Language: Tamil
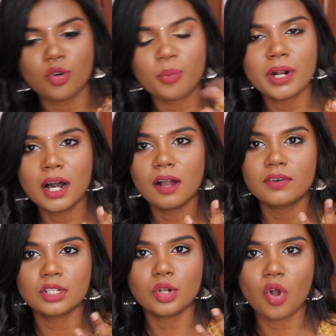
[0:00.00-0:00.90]
ரொம்ப
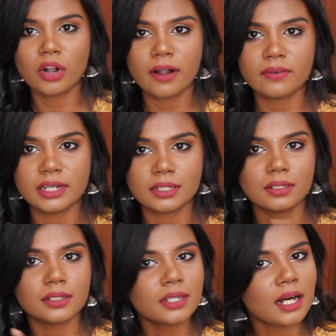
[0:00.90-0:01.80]
நாளாக வந்து லாங்காகவே
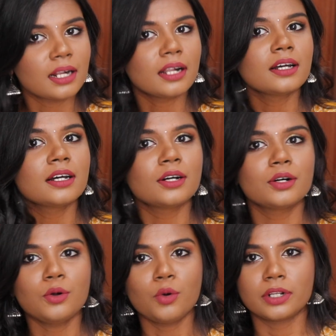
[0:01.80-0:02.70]
இருந்தது அதனால்
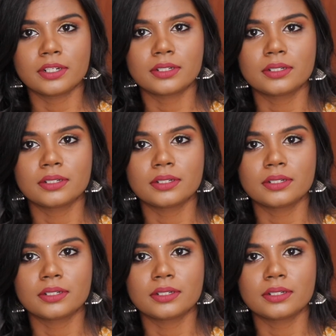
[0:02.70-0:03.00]
ஒரு